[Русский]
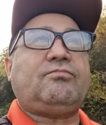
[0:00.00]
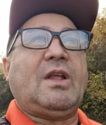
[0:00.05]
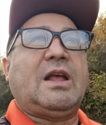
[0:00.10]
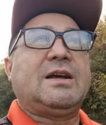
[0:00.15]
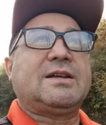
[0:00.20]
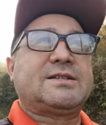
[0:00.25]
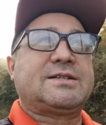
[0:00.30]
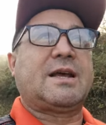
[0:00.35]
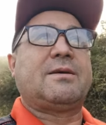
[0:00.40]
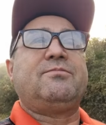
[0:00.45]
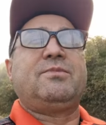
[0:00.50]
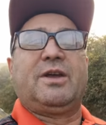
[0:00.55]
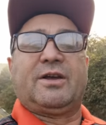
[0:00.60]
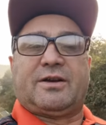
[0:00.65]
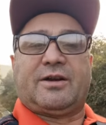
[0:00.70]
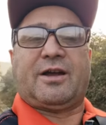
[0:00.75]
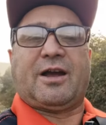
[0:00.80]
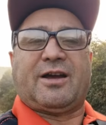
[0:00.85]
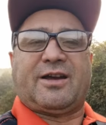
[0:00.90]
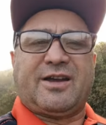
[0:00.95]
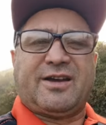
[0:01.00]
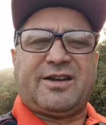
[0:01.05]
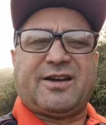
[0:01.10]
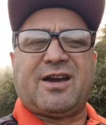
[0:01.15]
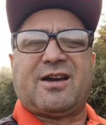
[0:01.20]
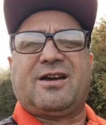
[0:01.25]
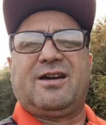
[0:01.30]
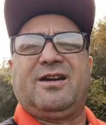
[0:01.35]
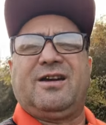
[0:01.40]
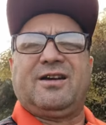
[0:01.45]
а замеры, как
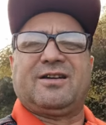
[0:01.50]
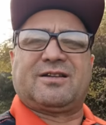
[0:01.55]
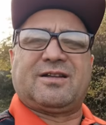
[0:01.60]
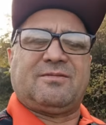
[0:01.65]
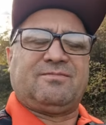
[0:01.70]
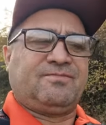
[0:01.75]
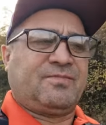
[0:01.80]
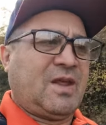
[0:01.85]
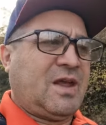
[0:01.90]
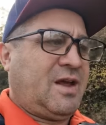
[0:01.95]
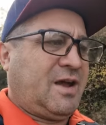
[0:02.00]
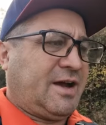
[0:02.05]
ЭКГ, там,